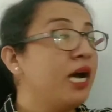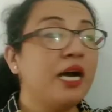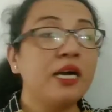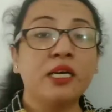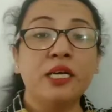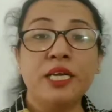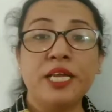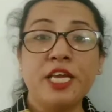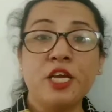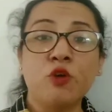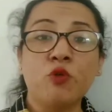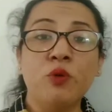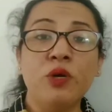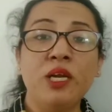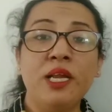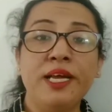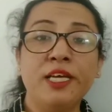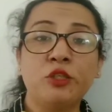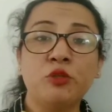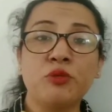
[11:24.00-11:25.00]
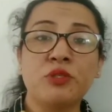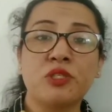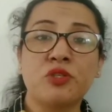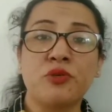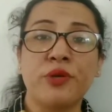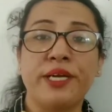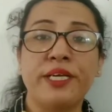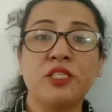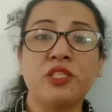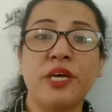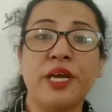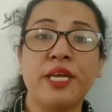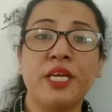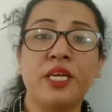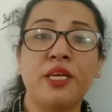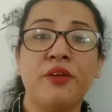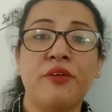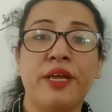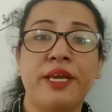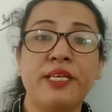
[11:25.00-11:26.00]
अगर इक्वल है तो स्ट्रेट
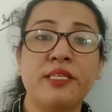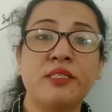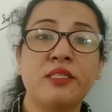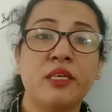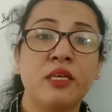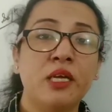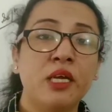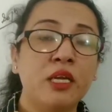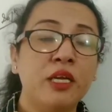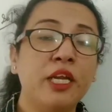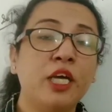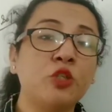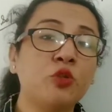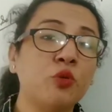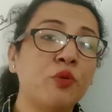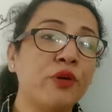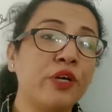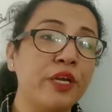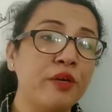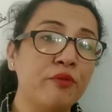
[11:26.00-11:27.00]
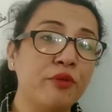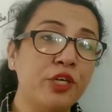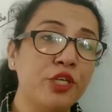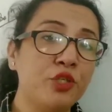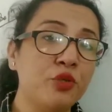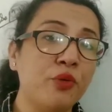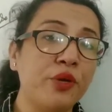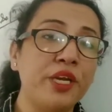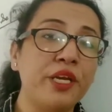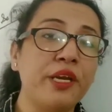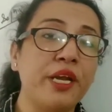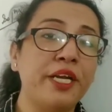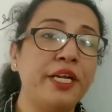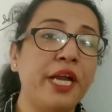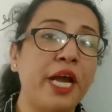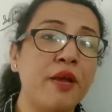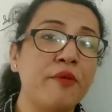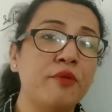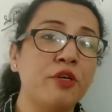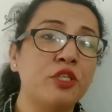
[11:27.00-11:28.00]
जाएंगी रेस ना तो वो कन्वर्ज होंगी ना ही
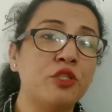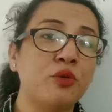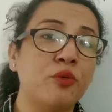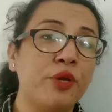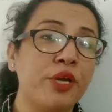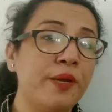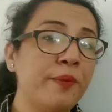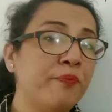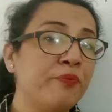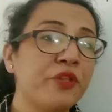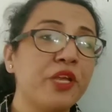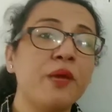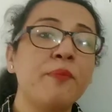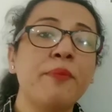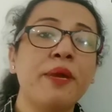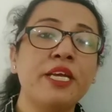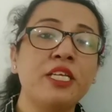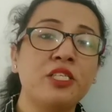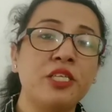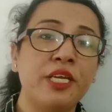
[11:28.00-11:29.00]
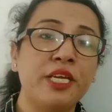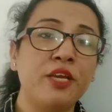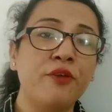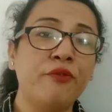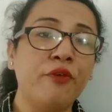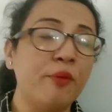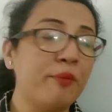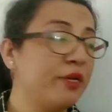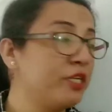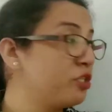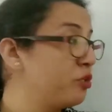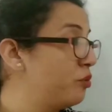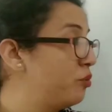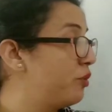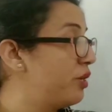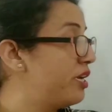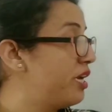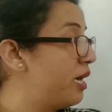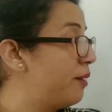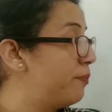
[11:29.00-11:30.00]
डाइवर्ज होंगी इमेज ही नहीं फॉर्मेशन
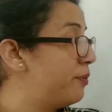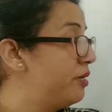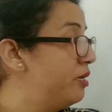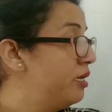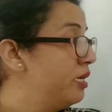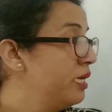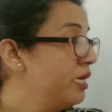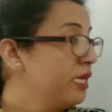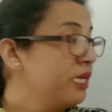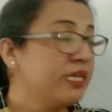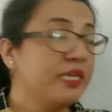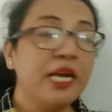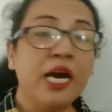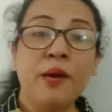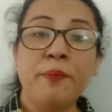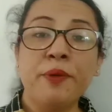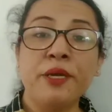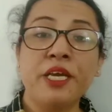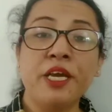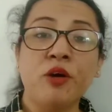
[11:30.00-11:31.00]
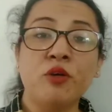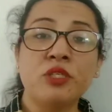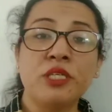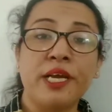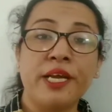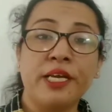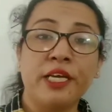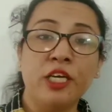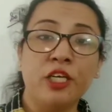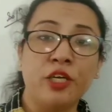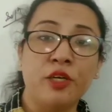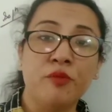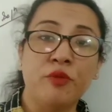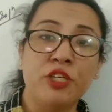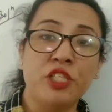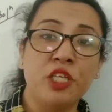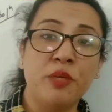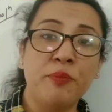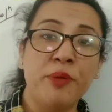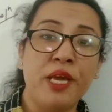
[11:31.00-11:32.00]
होगी यहाँ पर यहाँ पे क्या हो जाएगा
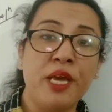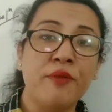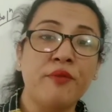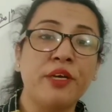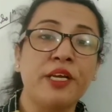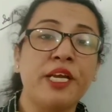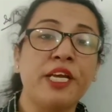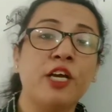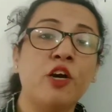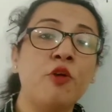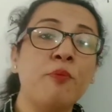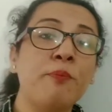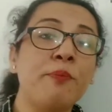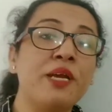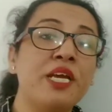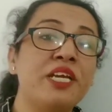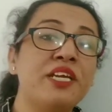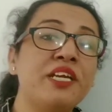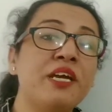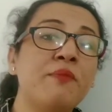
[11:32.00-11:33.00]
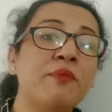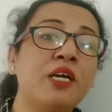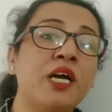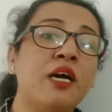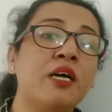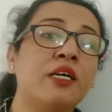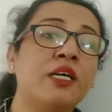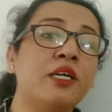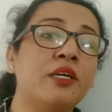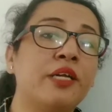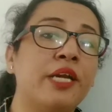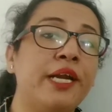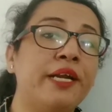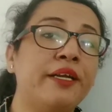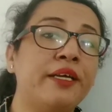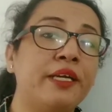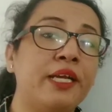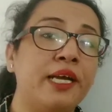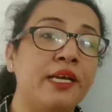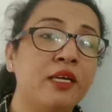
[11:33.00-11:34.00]
कन्वर्जिंग बिहेव करेगा और मीडियम का अगर
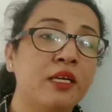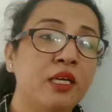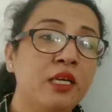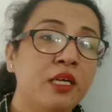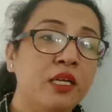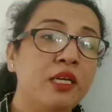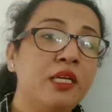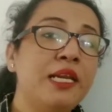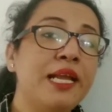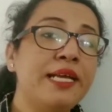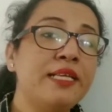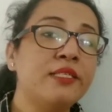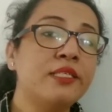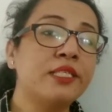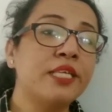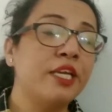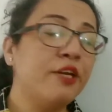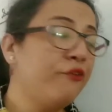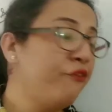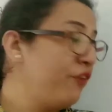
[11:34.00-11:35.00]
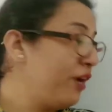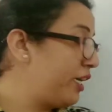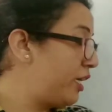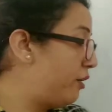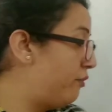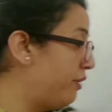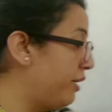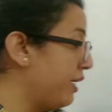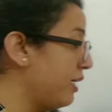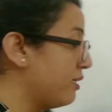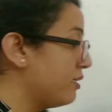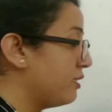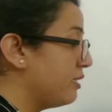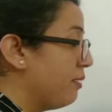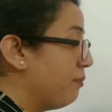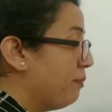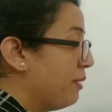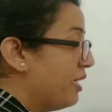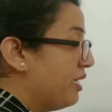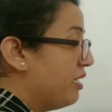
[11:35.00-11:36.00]
ग्रेटर है लेंस के रिफ्रैक्टिव इंडेक्स
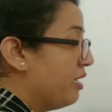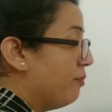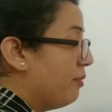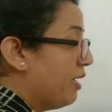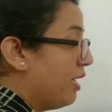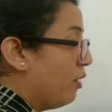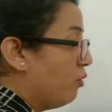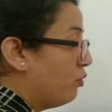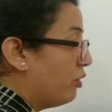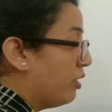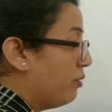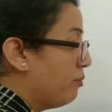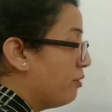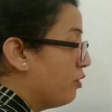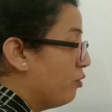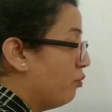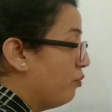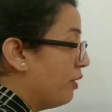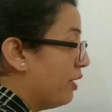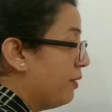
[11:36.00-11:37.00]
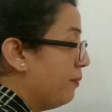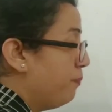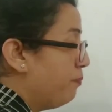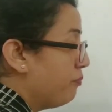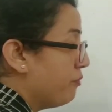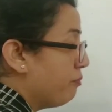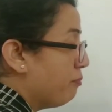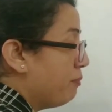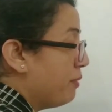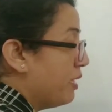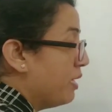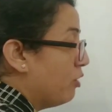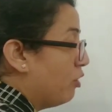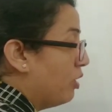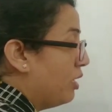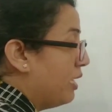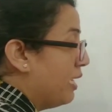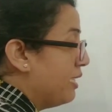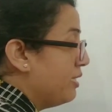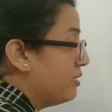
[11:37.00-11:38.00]
से मीडियम है आउटर म्यू वन मी
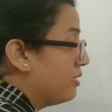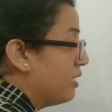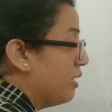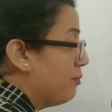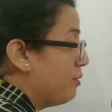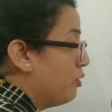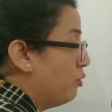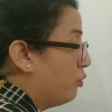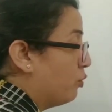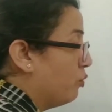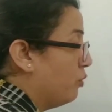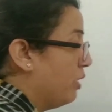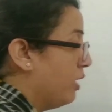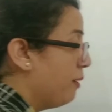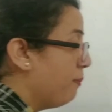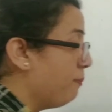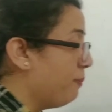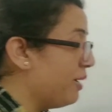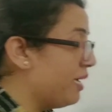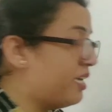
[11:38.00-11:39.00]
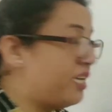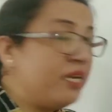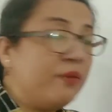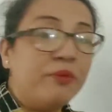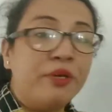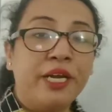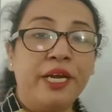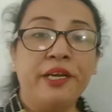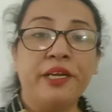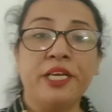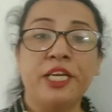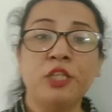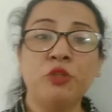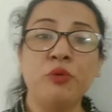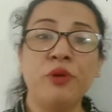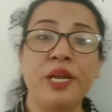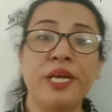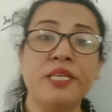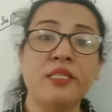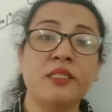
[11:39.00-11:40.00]
और लेंस है म्यू टू मीडियम ग्रेटर है
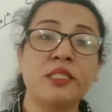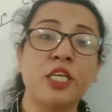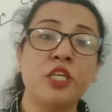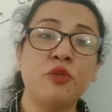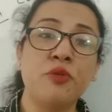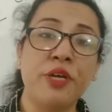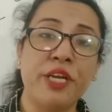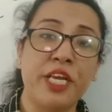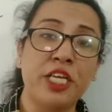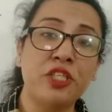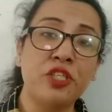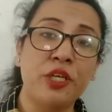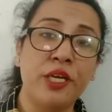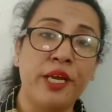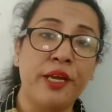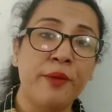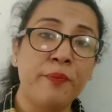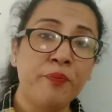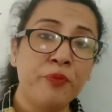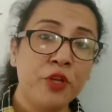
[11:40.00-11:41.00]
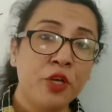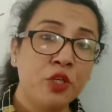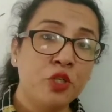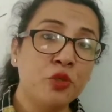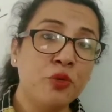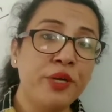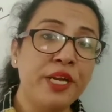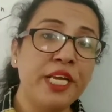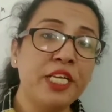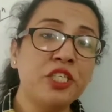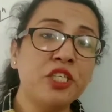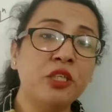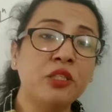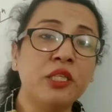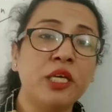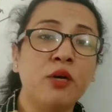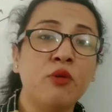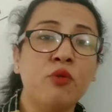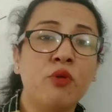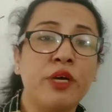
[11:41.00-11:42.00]
तो लेंस का जो नेचर है जो
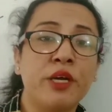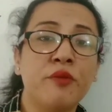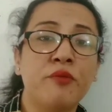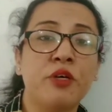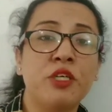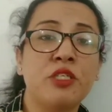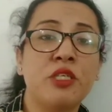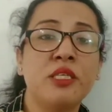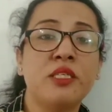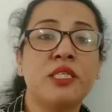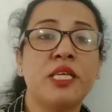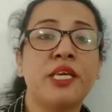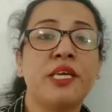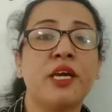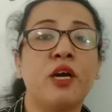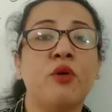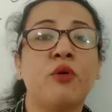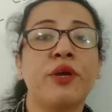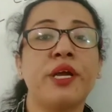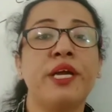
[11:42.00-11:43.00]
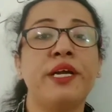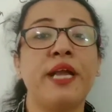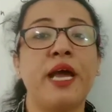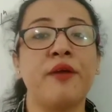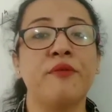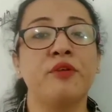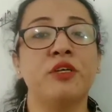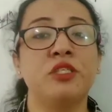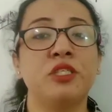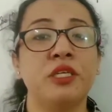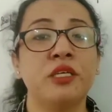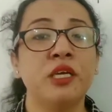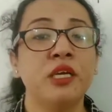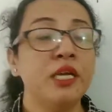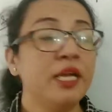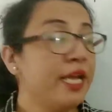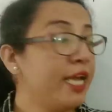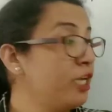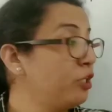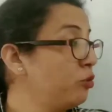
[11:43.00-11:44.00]
नेचर था वो कन्वर्जिंग से क्या हो गया डाइवर्जिंग
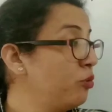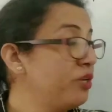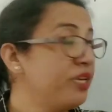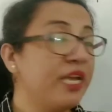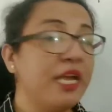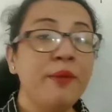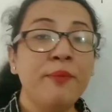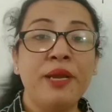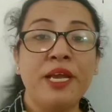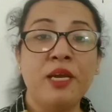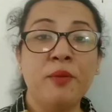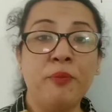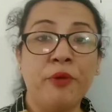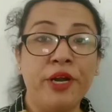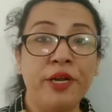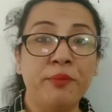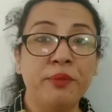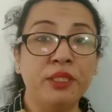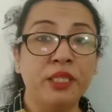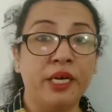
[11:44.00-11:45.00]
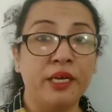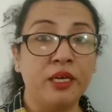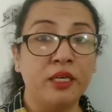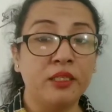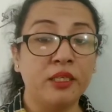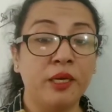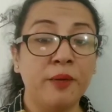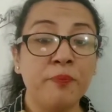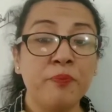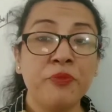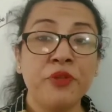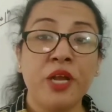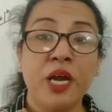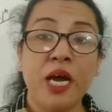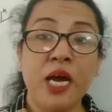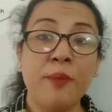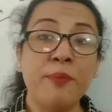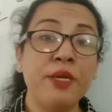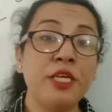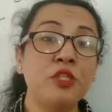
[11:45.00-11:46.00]
एक तो ये मेन पॉइंट बताना था
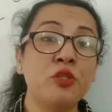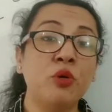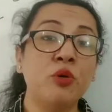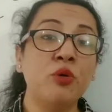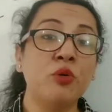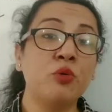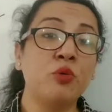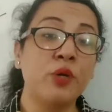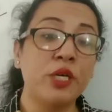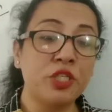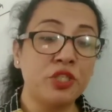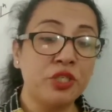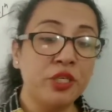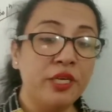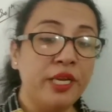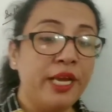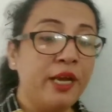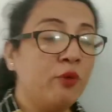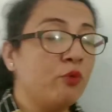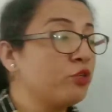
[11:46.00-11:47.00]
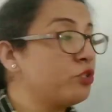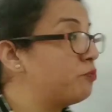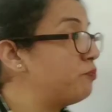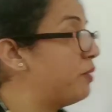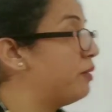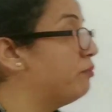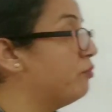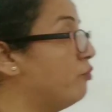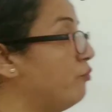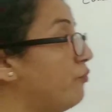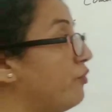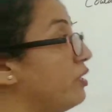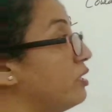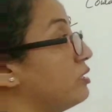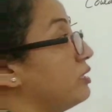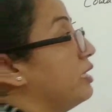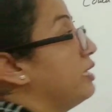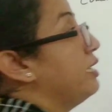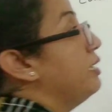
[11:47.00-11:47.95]
अभी जो क्वेश्चन है उस पर मूव करते